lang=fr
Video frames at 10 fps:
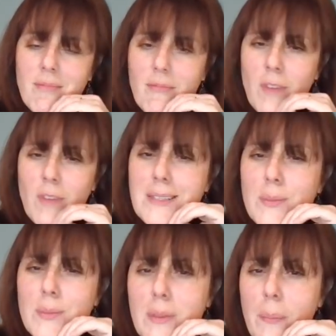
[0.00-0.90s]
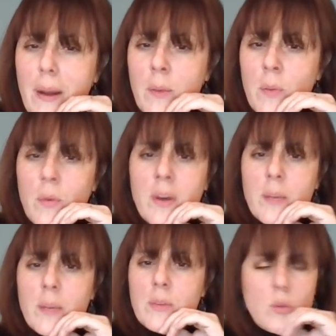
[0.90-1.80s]
Voilà, c'est peut-être pas le moment, il y a
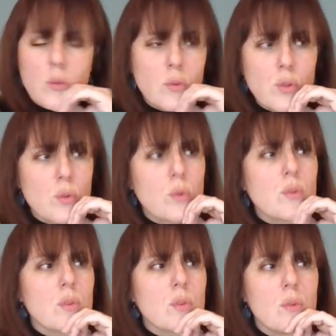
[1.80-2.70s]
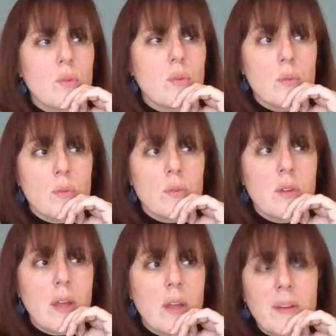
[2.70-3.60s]
peut-être autre chose
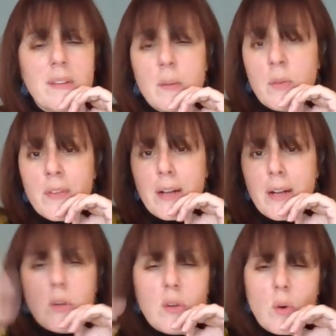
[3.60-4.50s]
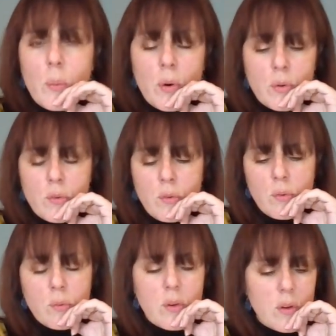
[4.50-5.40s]
après, c'est le mental qui, reprend le dessus,
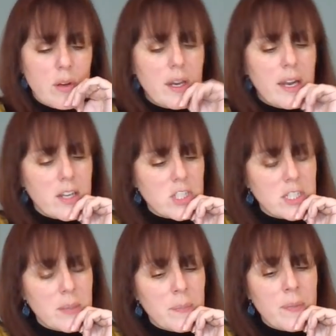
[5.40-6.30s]
donc euh, lâche.